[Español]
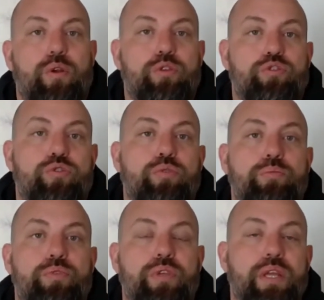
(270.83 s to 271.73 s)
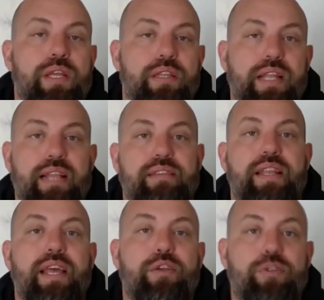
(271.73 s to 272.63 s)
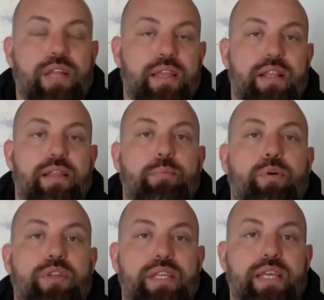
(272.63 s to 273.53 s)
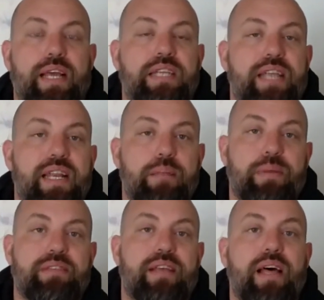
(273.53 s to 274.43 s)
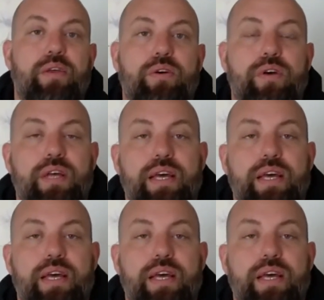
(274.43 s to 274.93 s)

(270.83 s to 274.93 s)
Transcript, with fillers: los Zooms de las anécdotas del deporte allá en el pasado,